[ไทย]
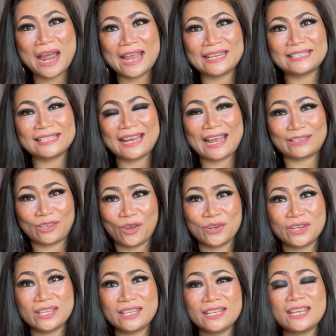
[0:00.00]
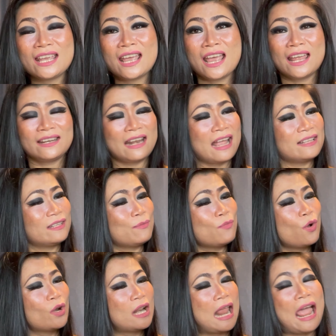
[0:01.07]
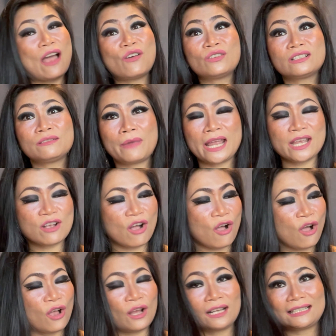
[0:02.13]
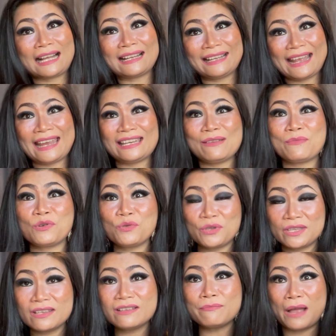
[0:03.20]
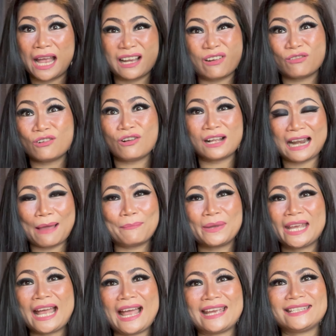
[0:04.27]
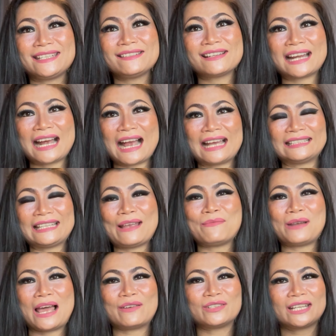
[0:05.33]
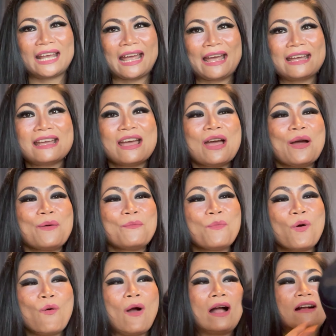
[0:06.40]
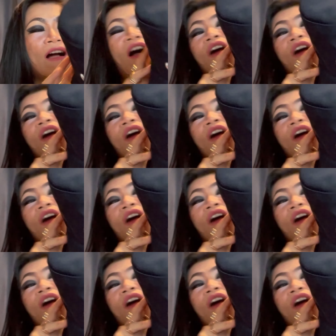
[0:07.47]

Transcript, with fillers: ไหร่นะคะ ตอนนี้น่าจะหมดแล้วหรือไม่ก็กางเกงที่ไม่รู้ซื้อมาเขาก็กลับไปขายที่ราคาเต็มแล้วนะคะ หมวก